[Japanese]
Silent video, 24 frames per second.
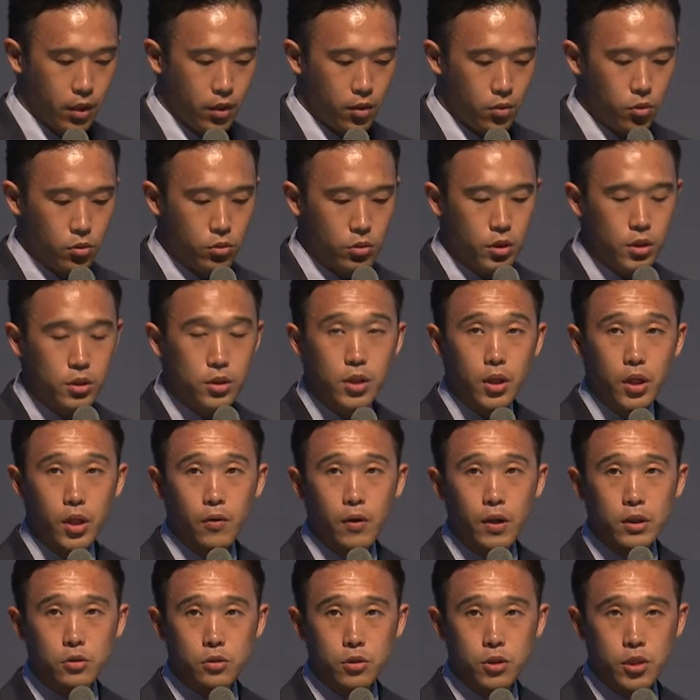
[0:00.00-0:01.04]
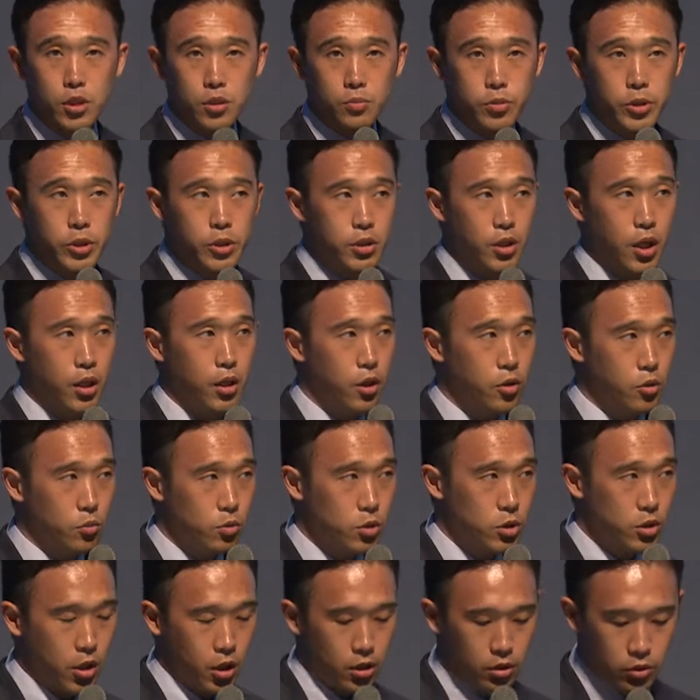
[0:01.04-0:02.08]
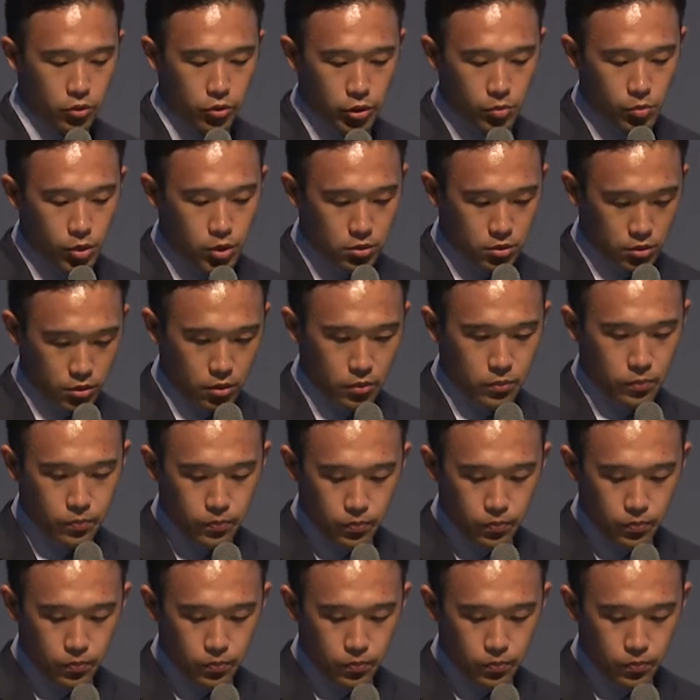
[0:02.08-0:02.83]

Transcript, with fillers: 6年生では 3D プリンターなども使っております、